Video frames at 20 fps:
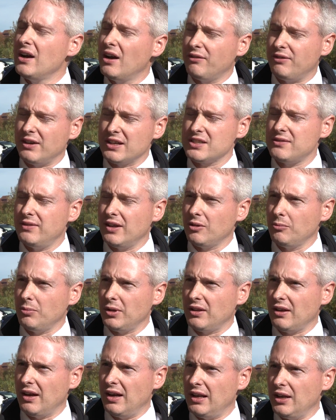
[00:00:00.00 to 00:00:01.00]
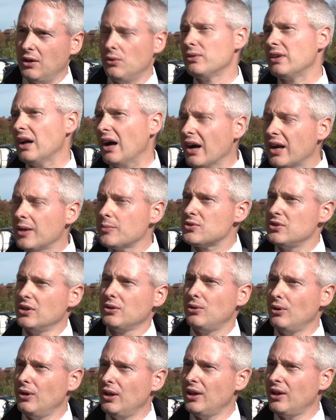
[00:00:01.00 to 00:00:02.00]
erfasst werden, beteiligen. Und da gibt es
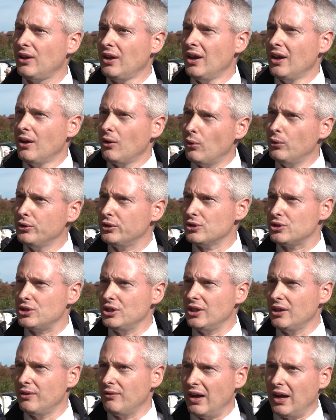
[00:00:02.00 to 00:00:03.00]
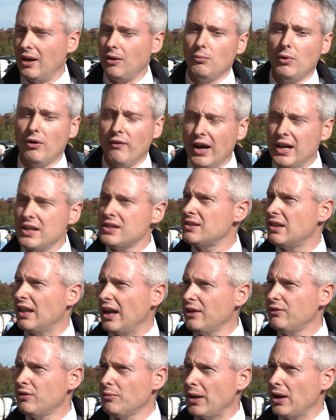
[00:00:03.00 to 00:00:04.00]
natürlich Unterschiede, weil man weiß,
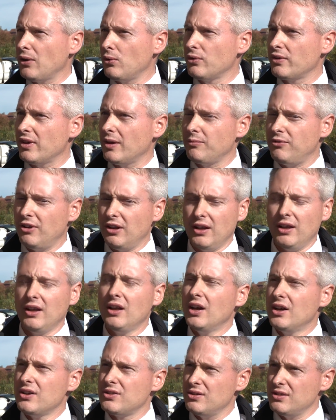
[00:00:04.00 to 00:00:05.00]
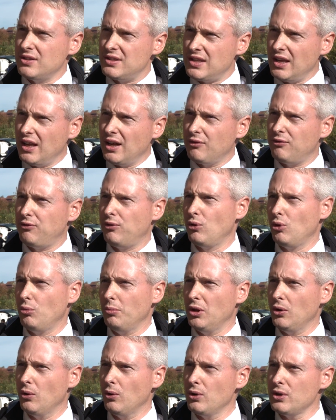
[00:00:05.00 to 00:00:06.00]
Leichtverpackungsabfälle sind sehr
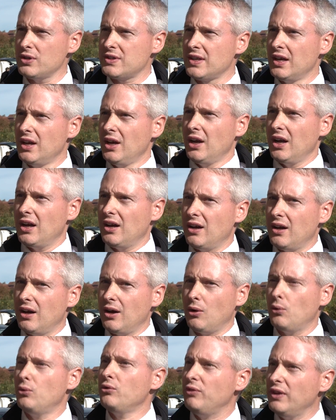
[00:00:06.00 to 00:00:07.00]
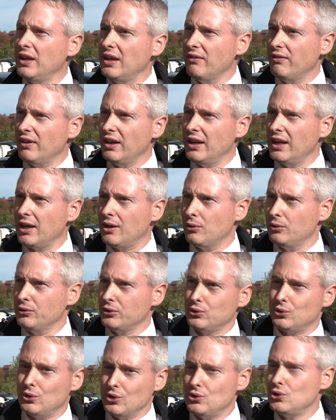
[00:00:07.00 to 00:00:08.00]
voluminös äh, und wiegen wenig.
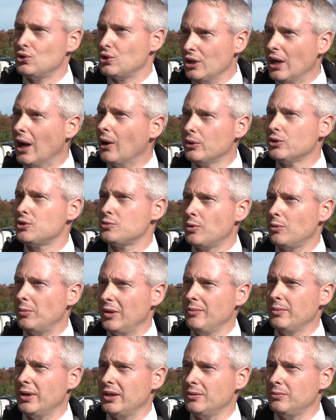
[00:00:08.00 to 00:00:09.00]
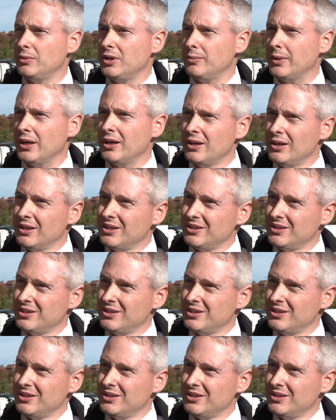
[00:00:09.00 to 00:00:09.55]
Und das ist genau genau das Problem bei dem Thema.